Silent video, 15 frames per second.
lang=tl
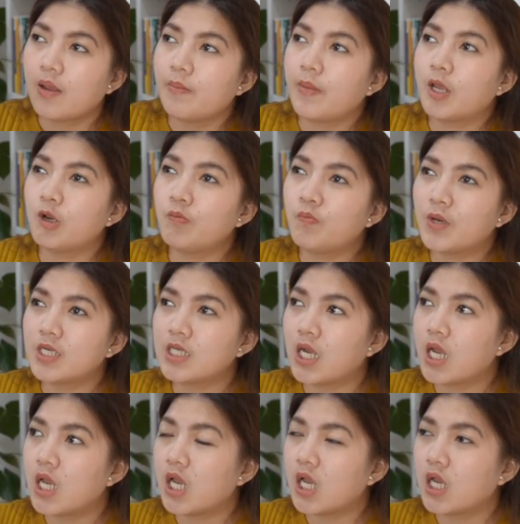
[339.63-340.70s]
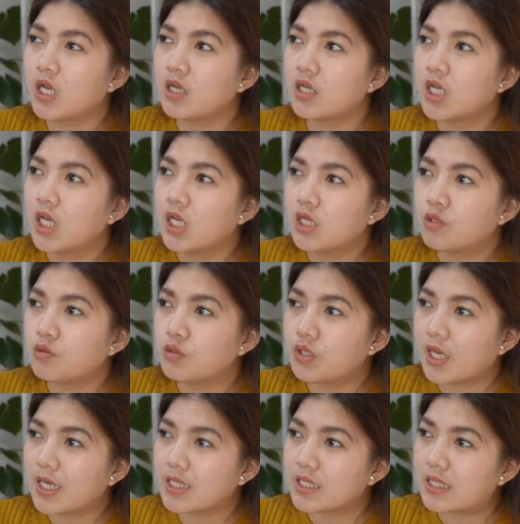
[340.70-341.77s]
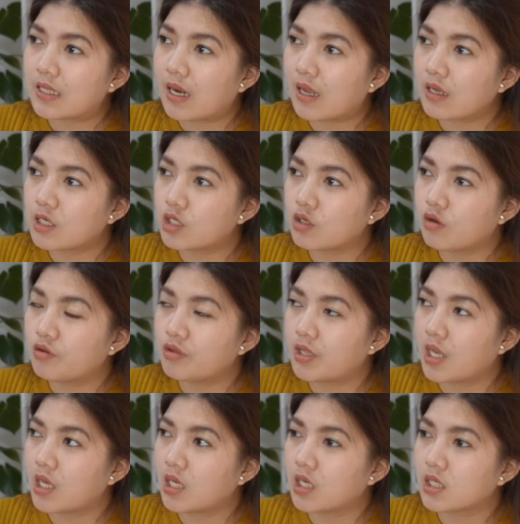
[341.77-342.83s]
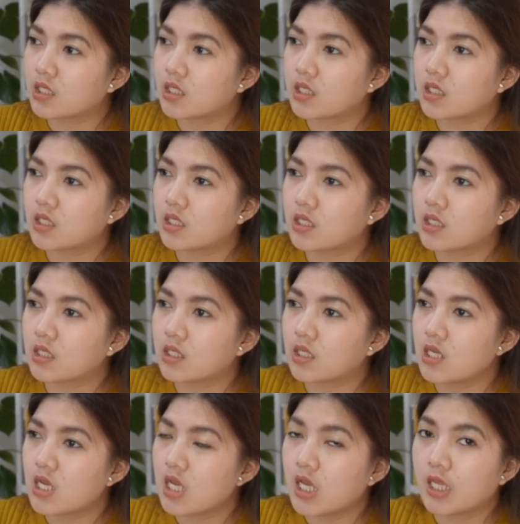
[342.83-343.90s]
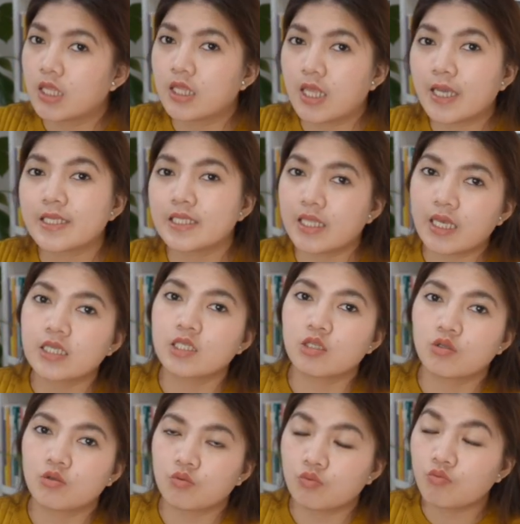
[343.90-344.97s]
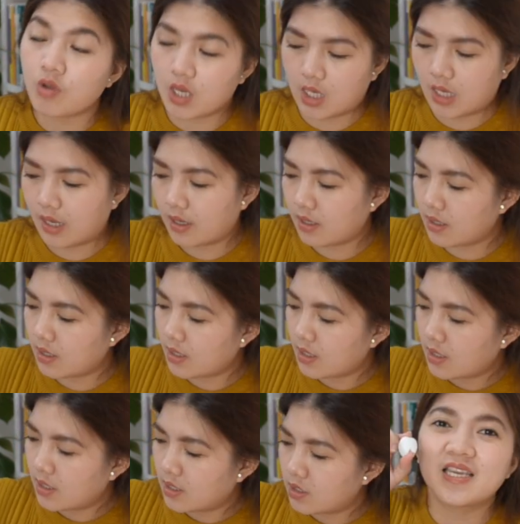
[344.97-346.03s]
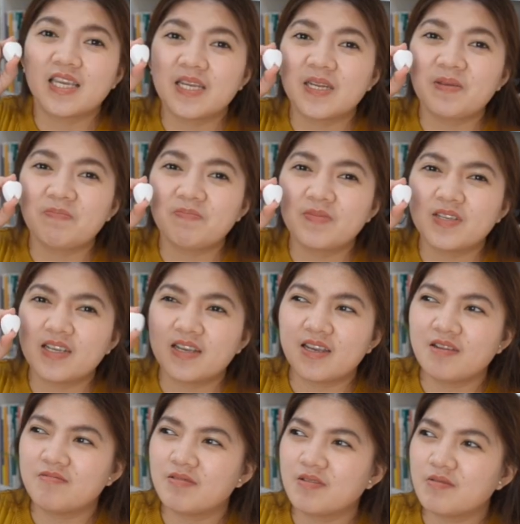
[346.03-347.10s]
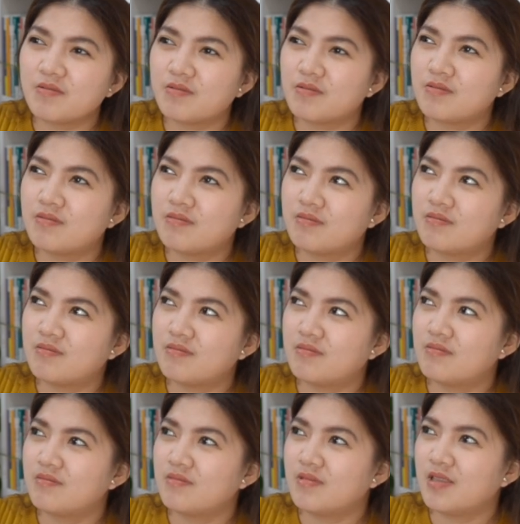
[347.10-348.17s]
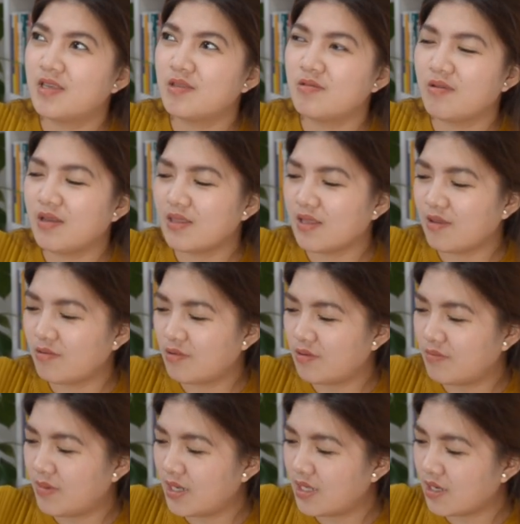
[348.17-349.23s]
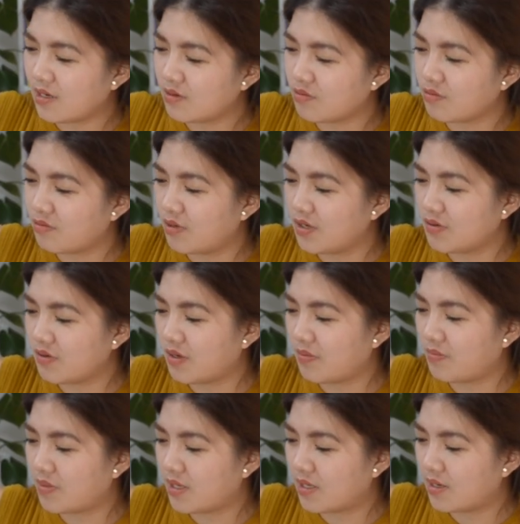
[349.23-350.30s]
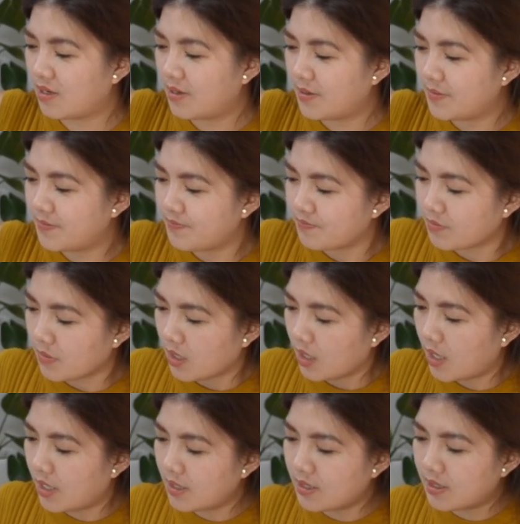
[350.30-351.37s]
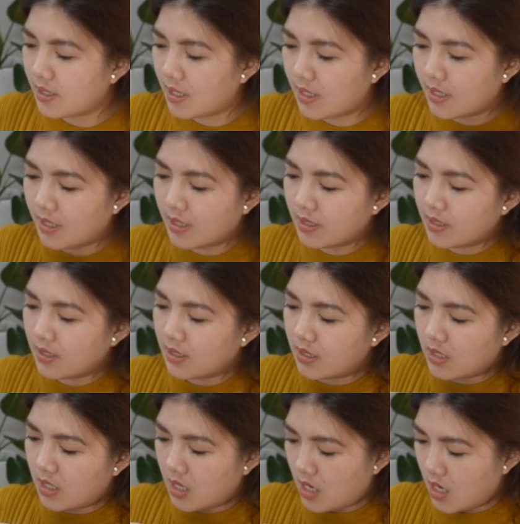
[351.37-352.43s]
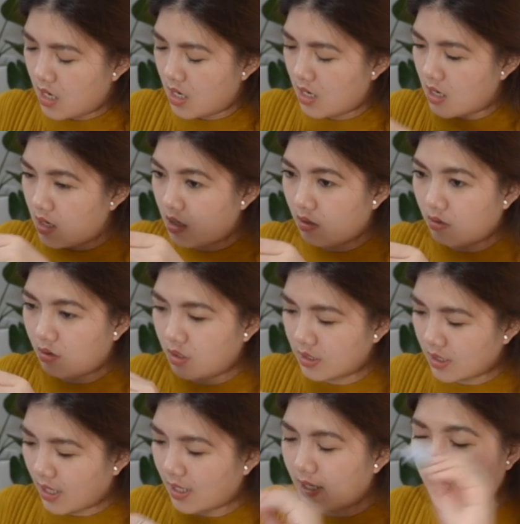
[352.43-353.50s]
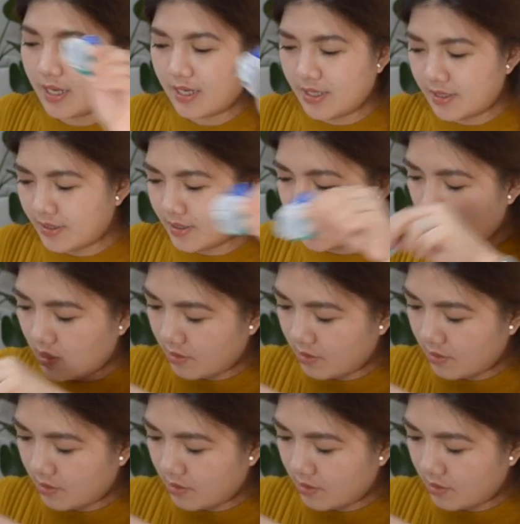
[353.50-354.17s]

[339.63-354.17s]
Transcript: Meron pa siyang tooth extraction next, next, next week. Kinip niya, ewan ko. Dito ata normal na kinukuha yung ngipin. And then, uh, contact lens.